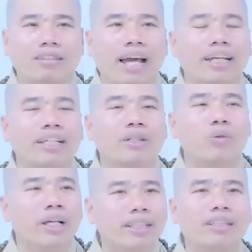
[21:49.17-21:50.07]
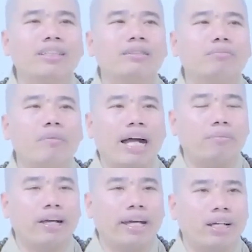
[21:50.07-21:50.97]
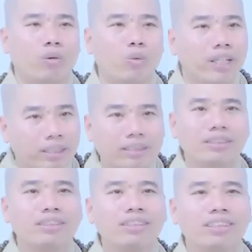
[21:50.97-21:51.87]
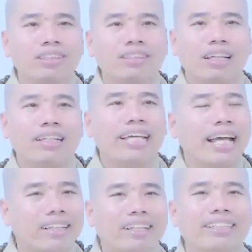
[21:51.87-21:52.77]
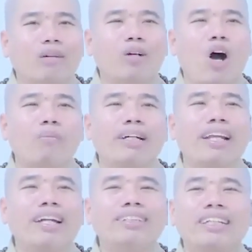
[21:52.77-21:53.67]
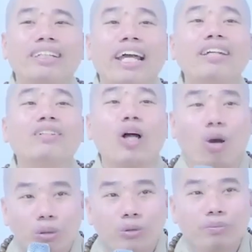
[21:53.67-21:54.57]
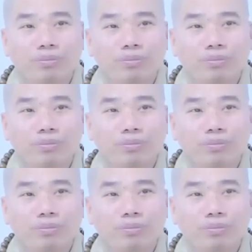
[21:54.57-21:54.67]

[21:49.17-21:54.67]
thầy quý thương bạn bè cũng quý thương thì gia đình dòng họ mình đến sẽ dễ được độ